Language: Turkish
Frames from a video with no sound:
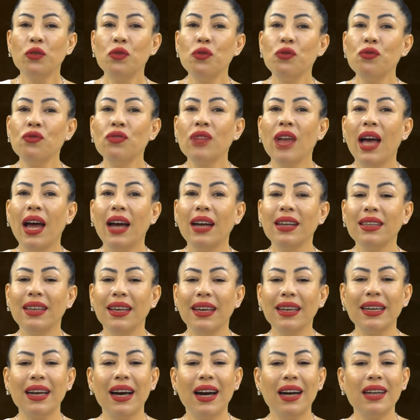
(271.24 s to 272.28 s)

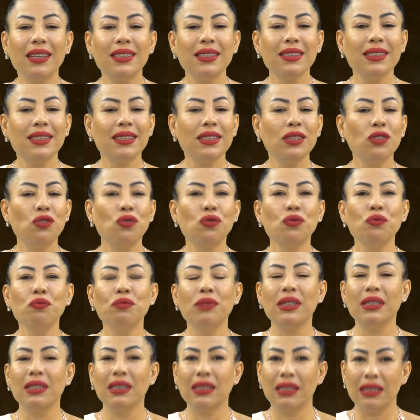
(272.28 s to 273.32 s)
Günlerde karşınıza hiç
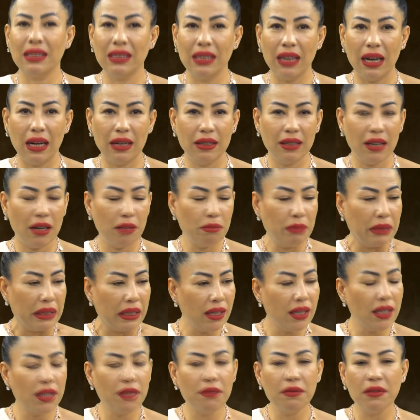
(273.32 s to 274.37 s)
ummadığınız yerden
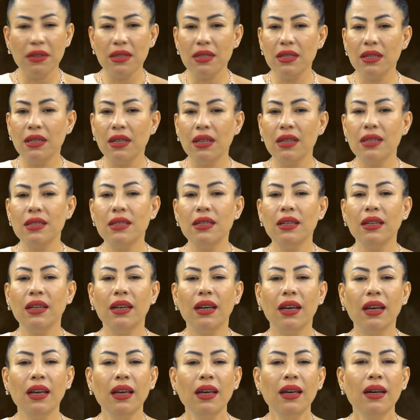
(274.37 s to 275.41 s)
birilerinin
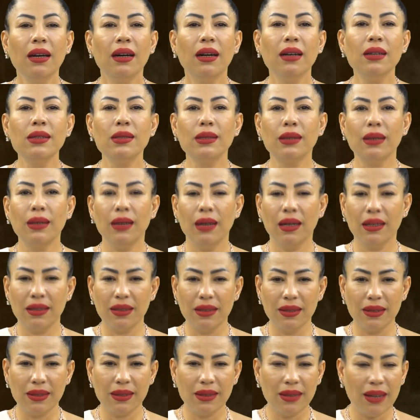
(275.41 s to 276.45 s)
vesilesiyle aşk
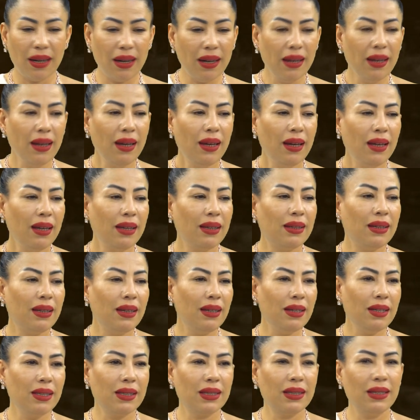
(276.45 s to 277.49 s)
hayatınızda,
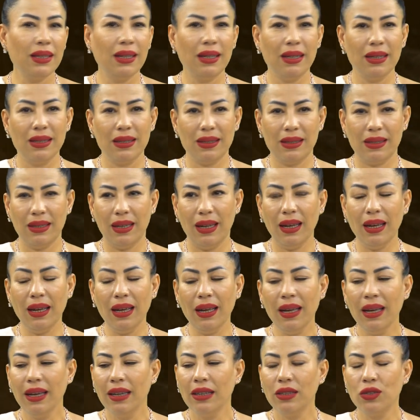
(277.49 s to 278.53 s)
ikili
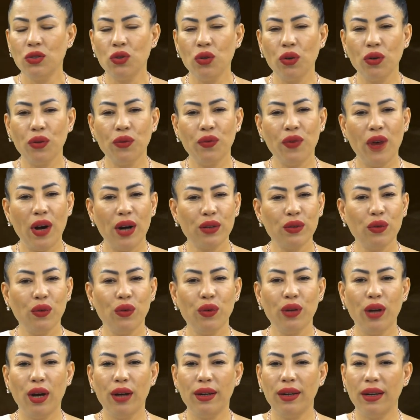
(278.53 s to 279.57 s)
ilişkilerinizde çok farklı
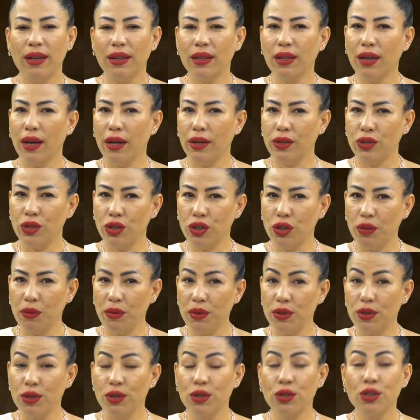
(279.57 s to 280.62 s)
olaylarla
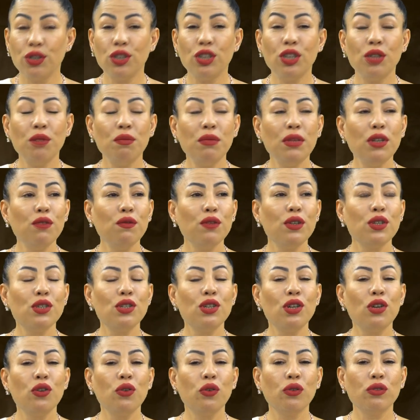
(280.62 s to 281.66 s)
karşılaşabilirsiniz. Kimin
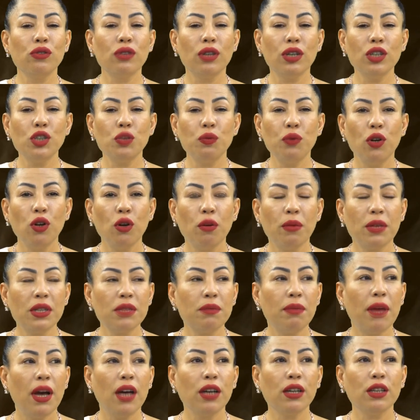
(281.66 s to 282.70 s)
vesile olacağı hiç belli
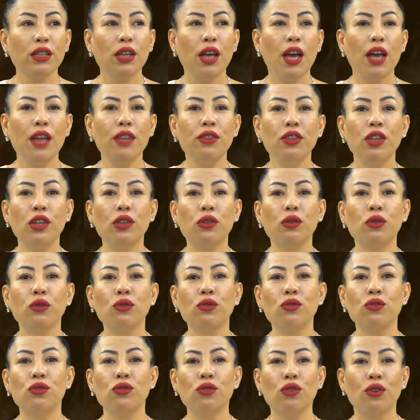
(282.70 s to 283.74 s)
olmaz. Belki de en
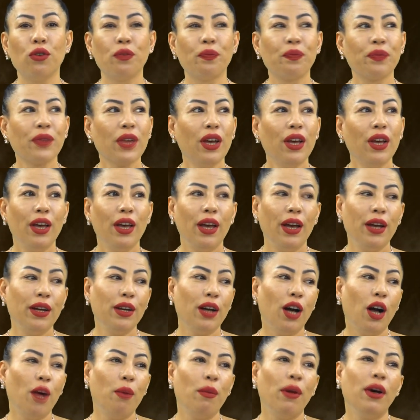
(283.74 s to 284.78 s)
dedikoducu,
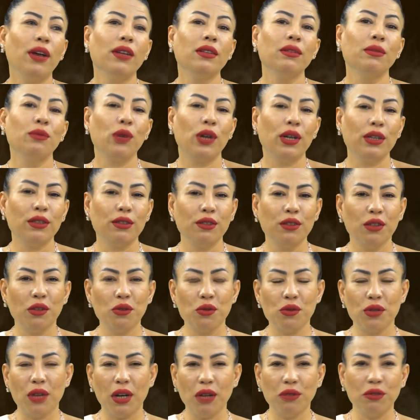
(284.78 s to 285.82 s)
en aman bu
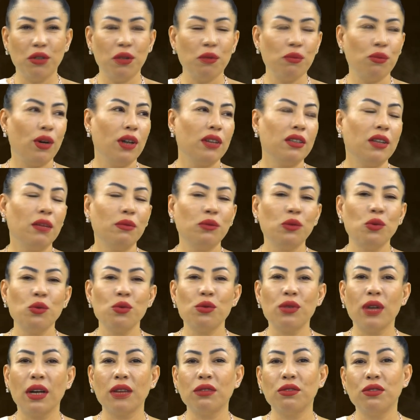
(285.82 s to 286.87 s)
kadından uzak duralım, bu adamdan
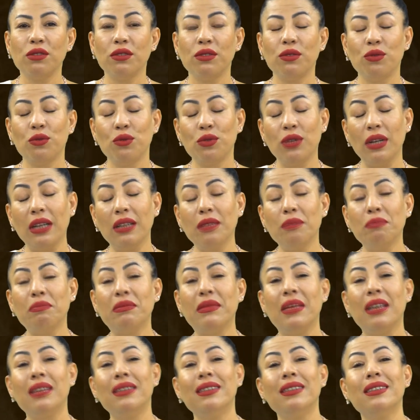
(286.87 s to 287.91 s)
uzak
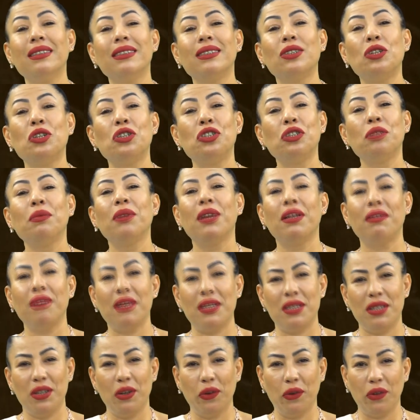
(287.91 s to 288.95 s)
duralım dediğiniz kişi bile
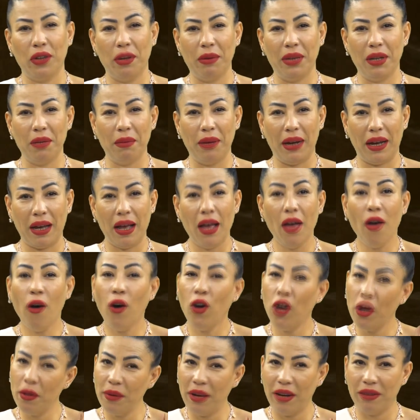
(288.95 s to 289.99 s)
vesile olabilir. Bak
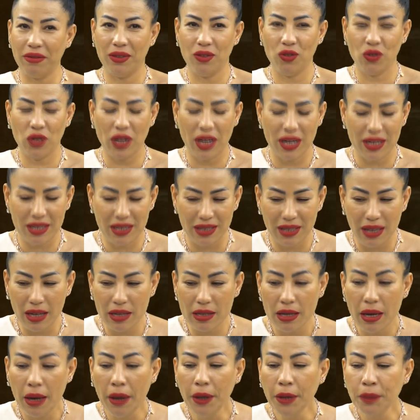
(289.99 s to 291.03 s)
öyle bir haftanın
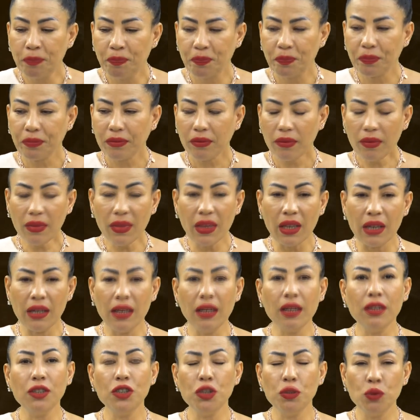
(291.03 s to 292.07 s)
içerisindeyiz.
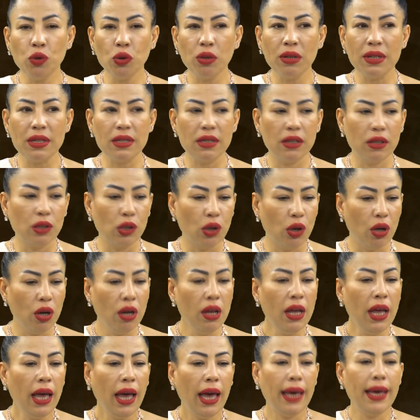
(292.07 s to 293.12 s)
İletişim çok
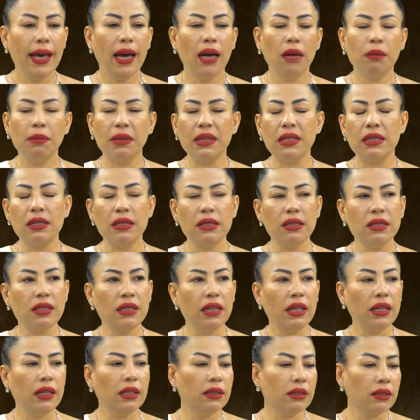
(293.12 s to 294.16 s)
hızlanıyor. Eğer basın,
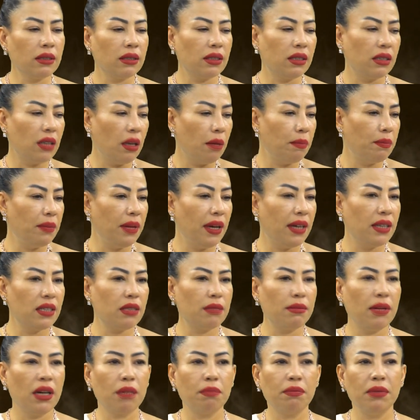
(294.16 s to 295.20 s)
yayın, kitap
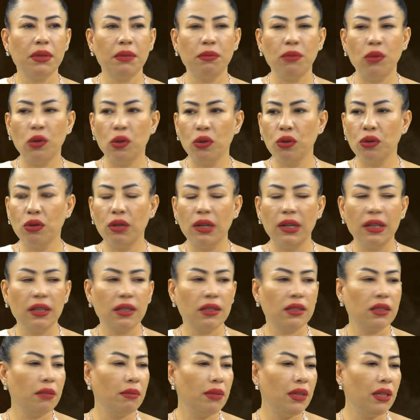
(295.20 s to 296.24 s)
yazmak, bir
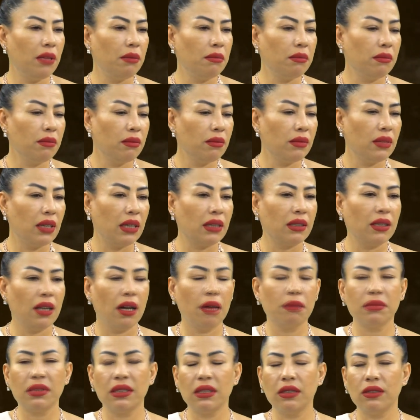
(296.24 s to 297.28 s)
bloggerlık, ne bileyim
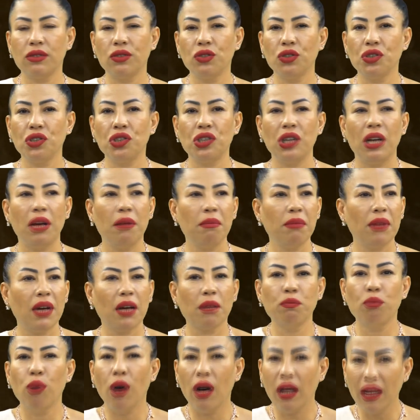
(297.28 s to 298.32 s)
reklam, satış,
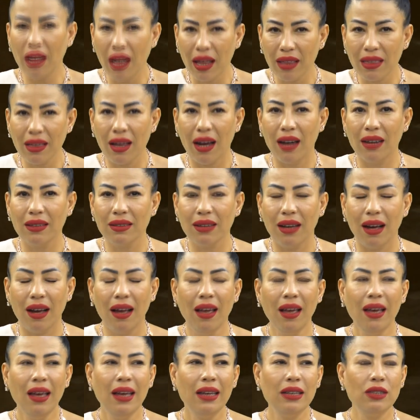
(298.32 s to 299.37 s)
emlak bu alanlarda
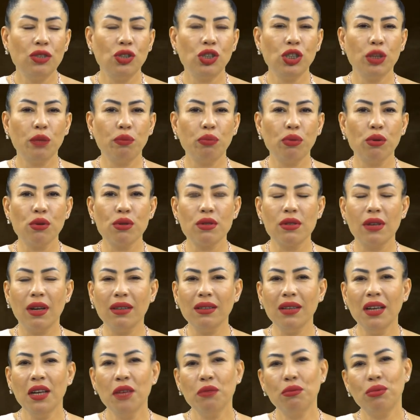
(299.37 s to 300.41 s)
iş
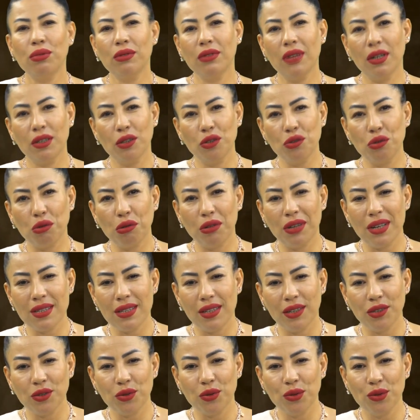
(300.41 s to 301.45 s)
yapıyorsan buradan da çok
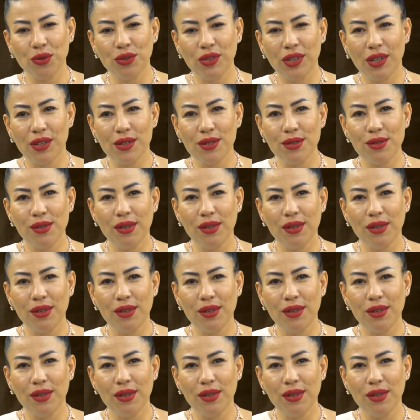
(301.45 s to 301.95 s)
kazançlı olacağını